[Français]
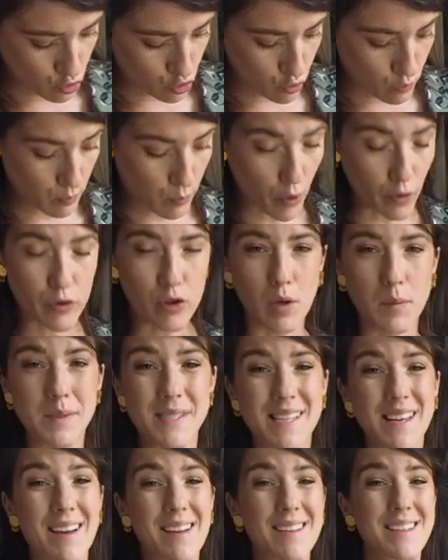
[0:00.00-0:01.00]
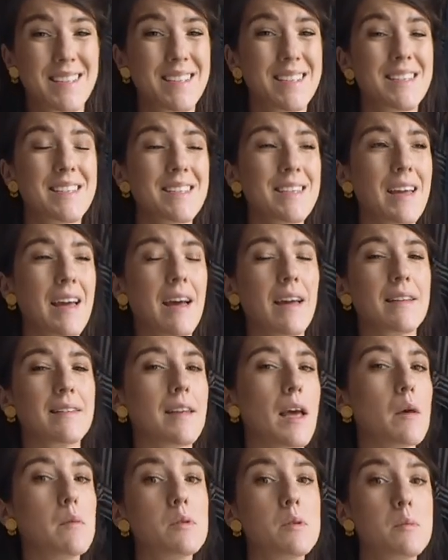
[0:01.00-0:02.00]
d'une plante comme ça qui a
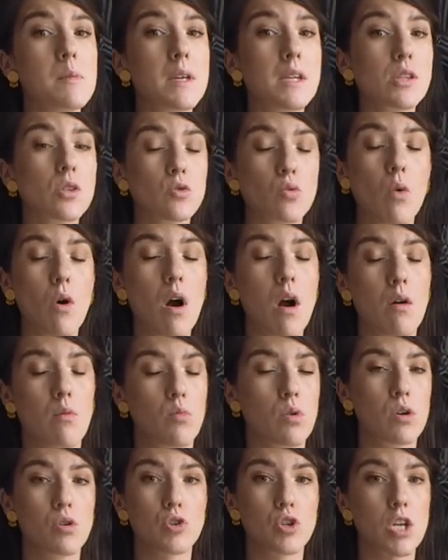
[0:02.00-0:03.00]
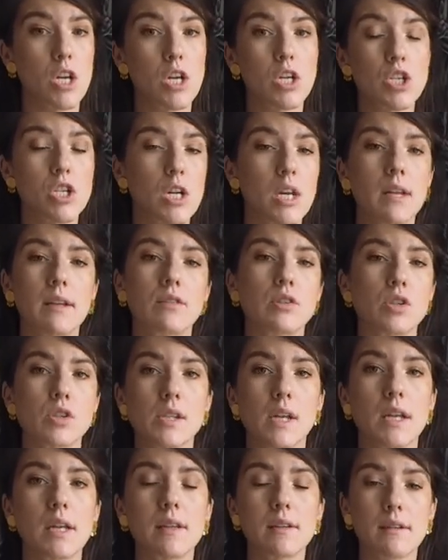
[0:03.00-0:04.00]
été abîmée, soit, moi quand je l'ai acheté elle était
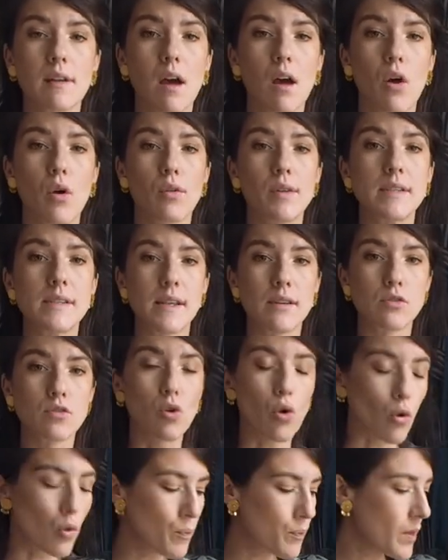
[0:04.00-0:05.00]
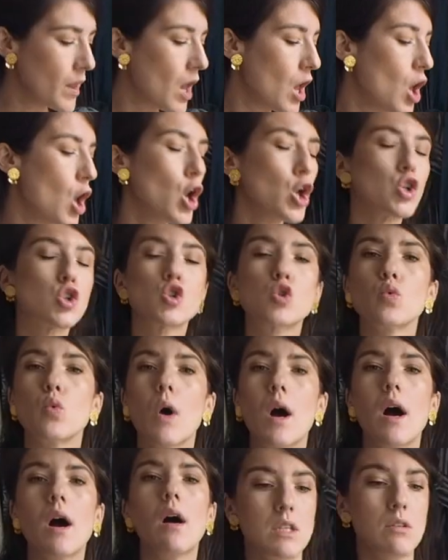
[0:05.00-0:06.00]
dans un état désastreux,
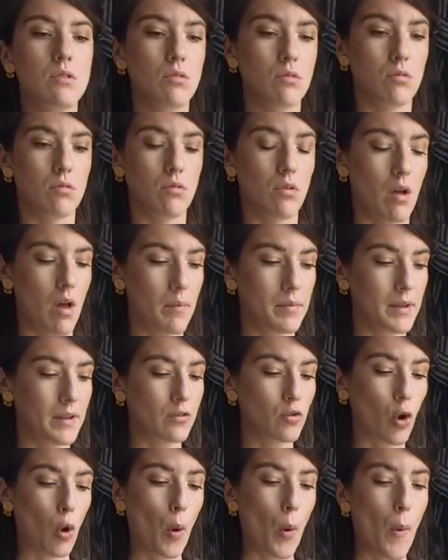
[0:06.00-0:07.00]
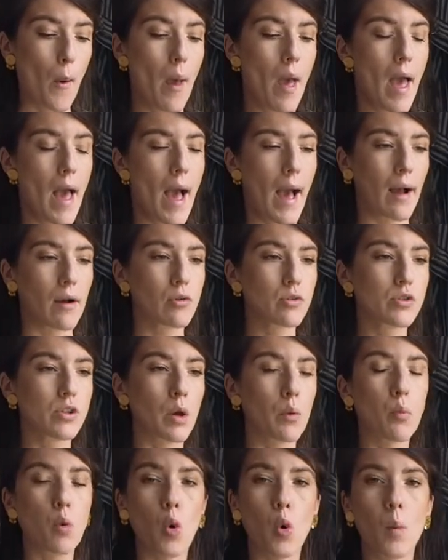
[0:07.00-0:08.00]
soit peut-être à cause
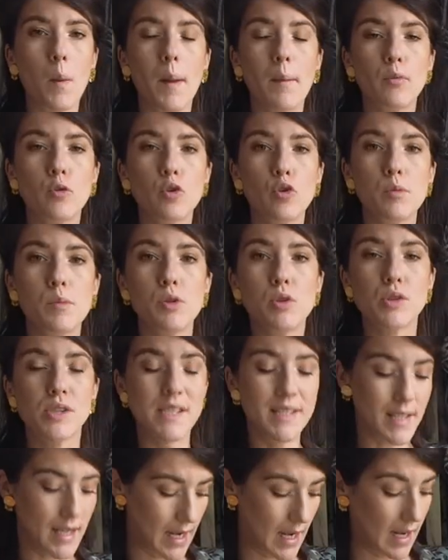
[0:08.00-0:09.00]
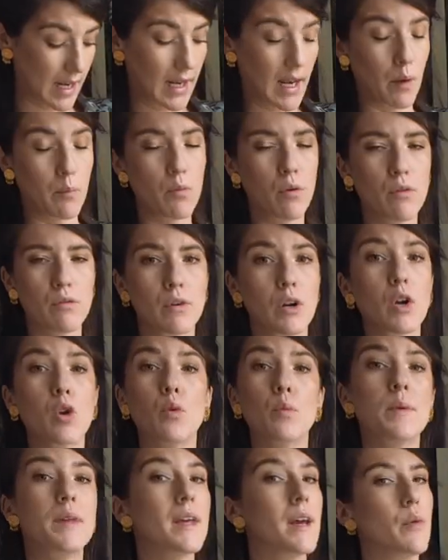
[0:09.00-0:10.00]
d'un problème de luminosité, là clairement on voit
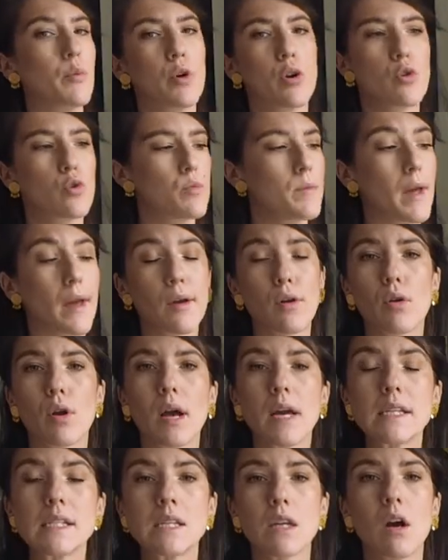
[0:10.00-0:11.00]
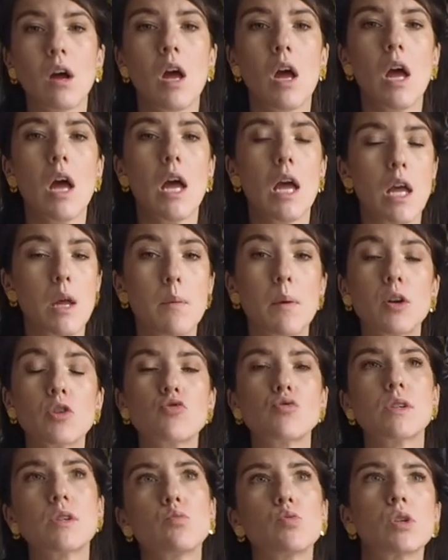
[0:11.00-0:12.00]
que le pied a moins de lumière que le reste, et eh bien
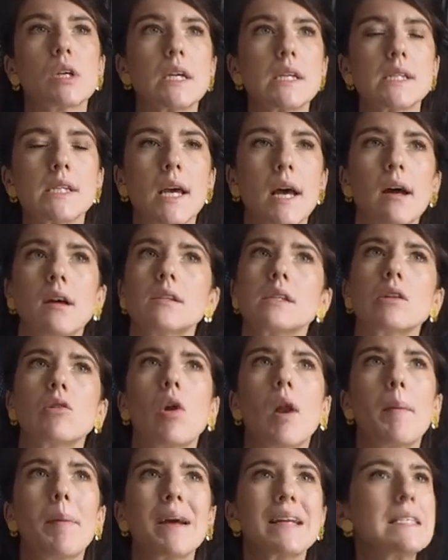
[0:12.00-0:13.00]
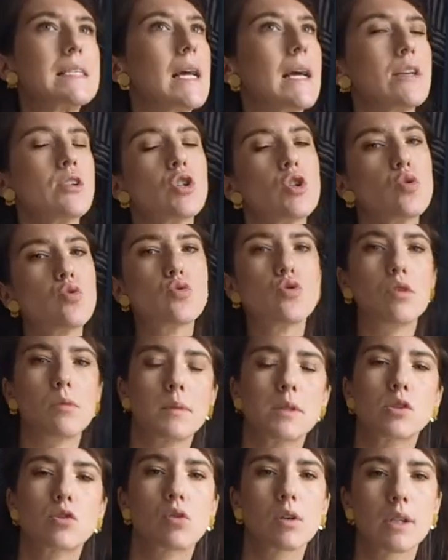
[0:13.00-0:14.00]
je vous ai montré ça, c'est dans la partie astuces
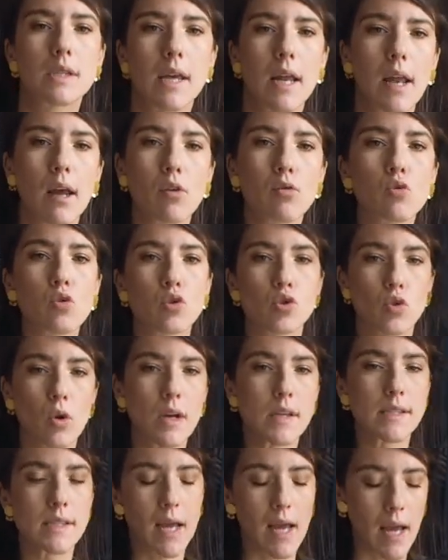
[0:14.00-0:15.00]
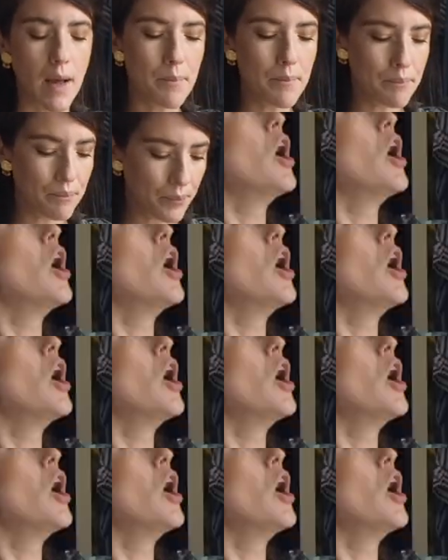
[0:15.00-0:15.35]
dans mes stories à la une sur Instagram.